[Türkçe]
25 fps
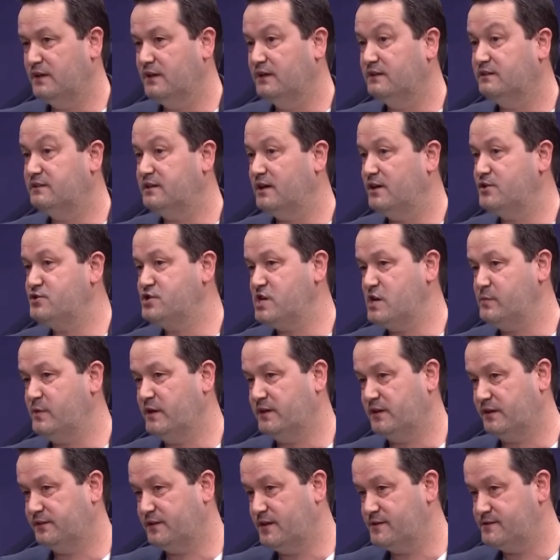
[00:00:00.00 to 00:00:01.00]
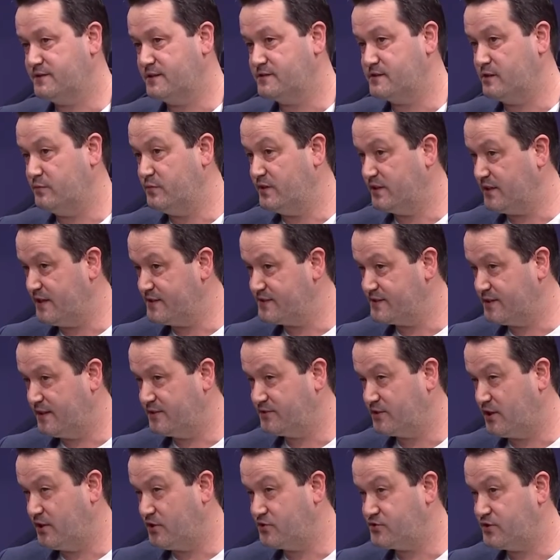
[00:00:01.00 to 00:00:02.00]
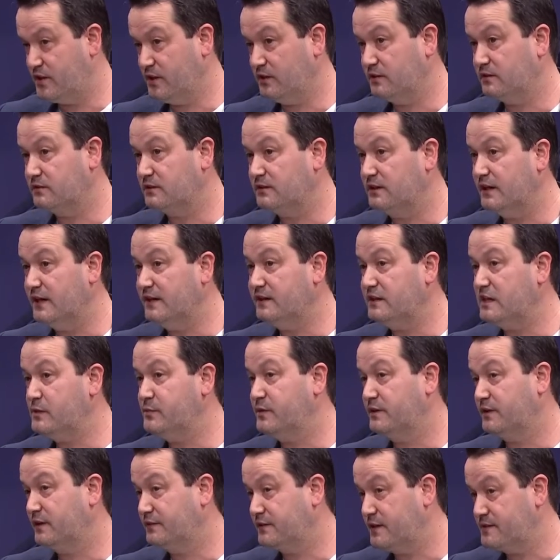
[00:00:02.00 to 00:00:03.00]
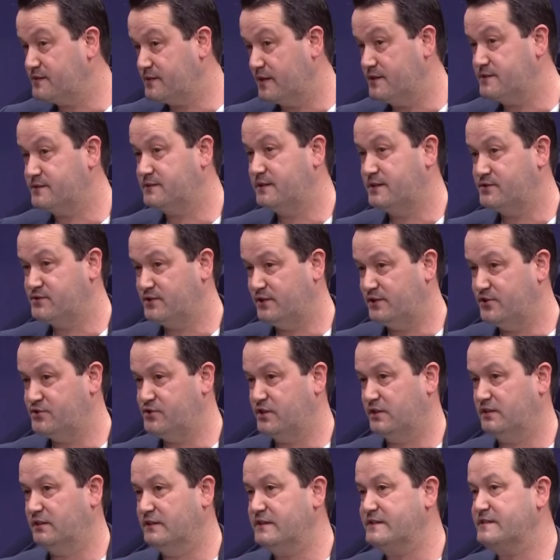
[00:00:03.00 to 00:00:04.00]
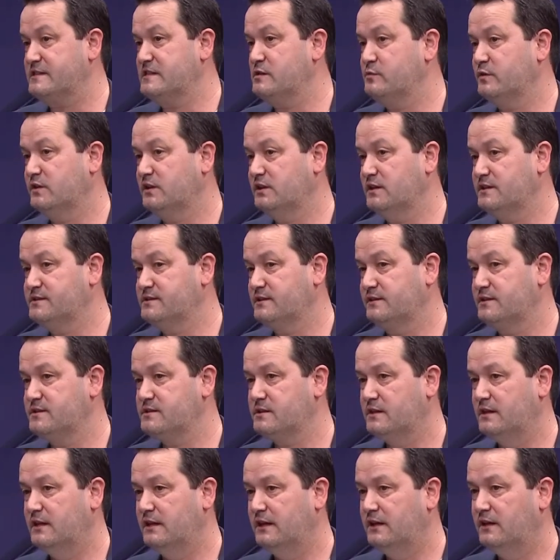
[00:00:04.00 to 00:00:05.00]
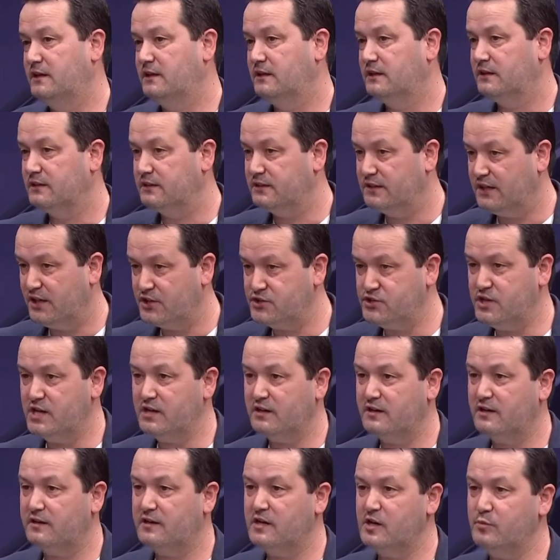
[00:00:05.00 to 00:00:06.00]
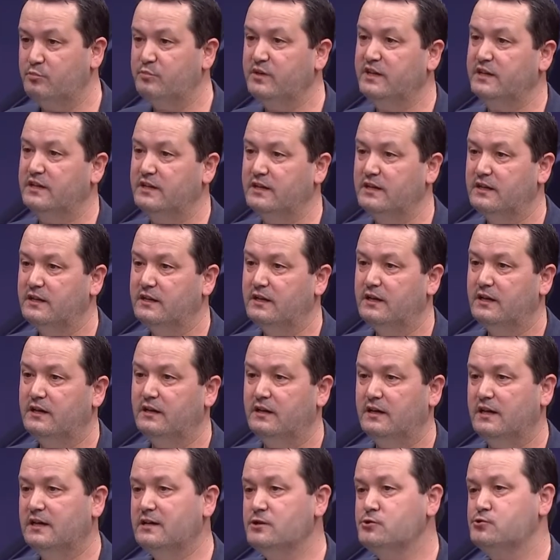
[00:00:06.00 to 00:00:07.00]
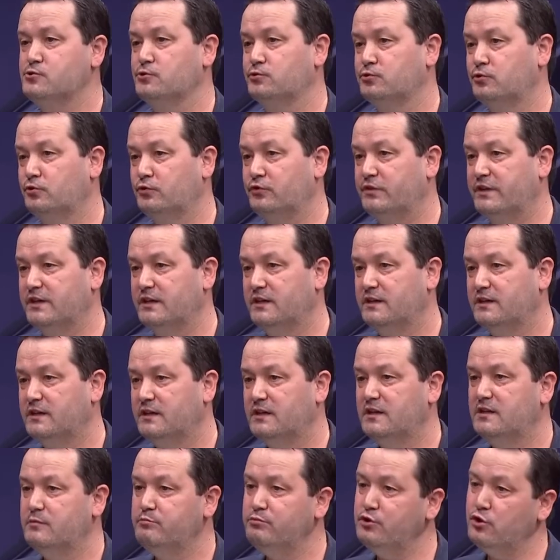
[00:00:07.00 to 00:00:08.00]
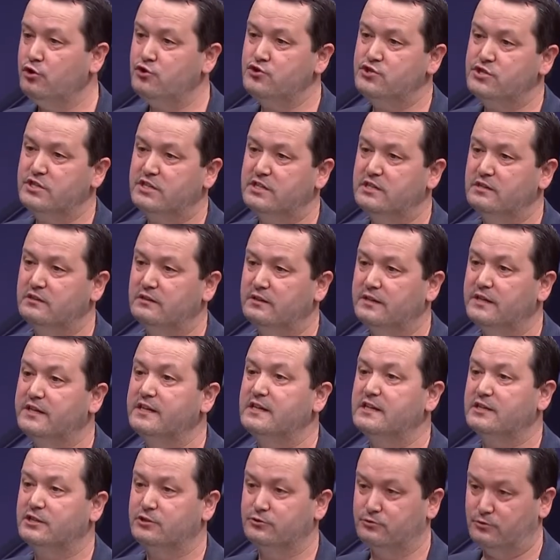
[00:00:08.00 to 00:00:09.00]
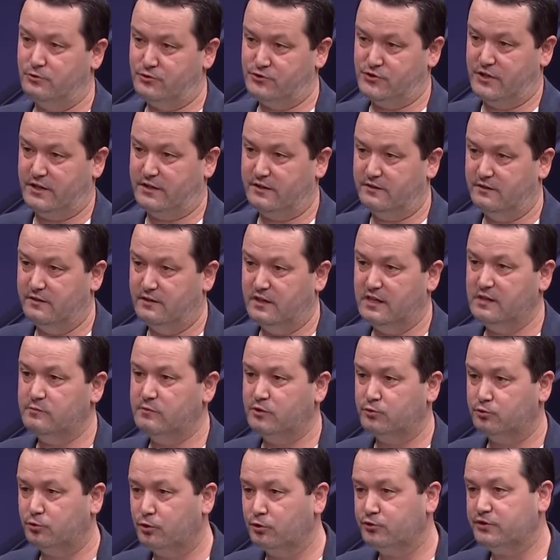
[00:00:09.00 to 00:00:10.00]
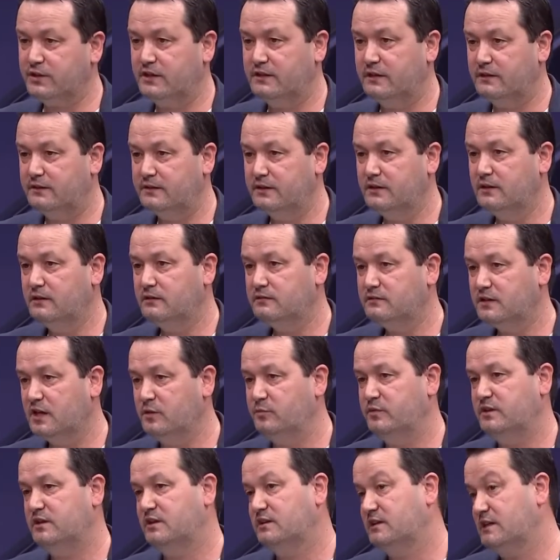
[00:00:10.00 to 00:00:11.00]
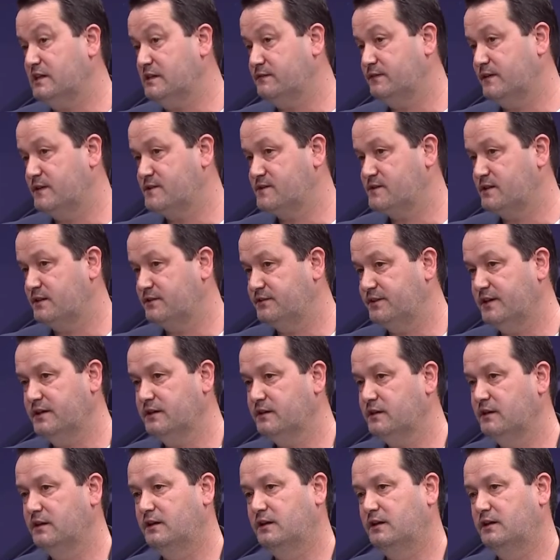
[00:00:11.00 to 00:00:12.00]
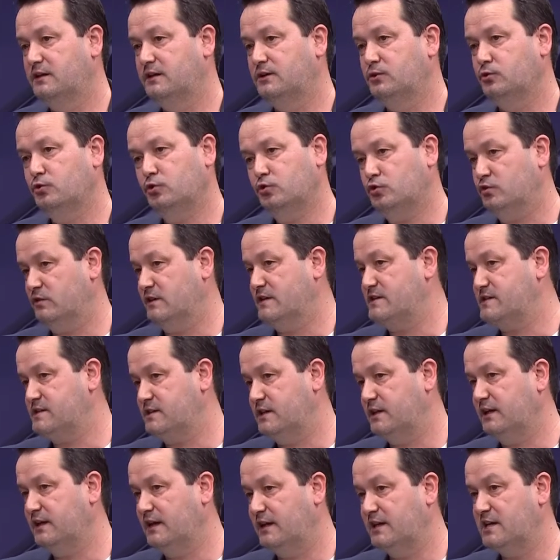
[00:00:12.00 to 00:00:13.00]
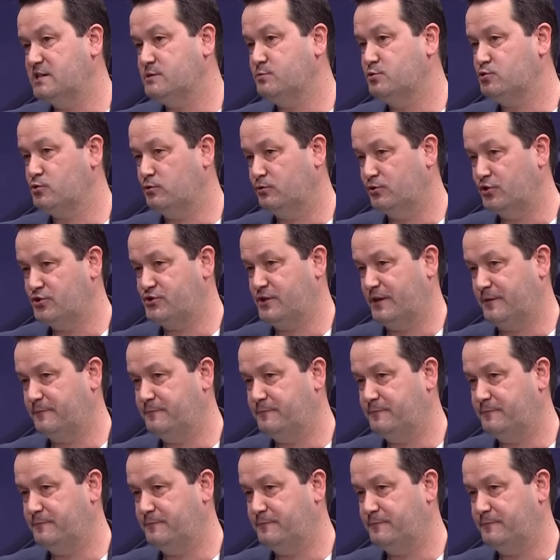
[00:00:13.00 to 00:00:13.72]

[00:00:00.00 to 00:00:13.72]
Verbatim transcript: Tercih yapan aday sayısı biraz daha azalacak. Kayıt yapan aday sayısı da azalacak. Aslına bakarsanız gerçek rakam yine en sonunda bir önceki yıllara yakın olacak. Ama totalde tabii ki daha fazla aday üniversiteye yerleşmiş olacak.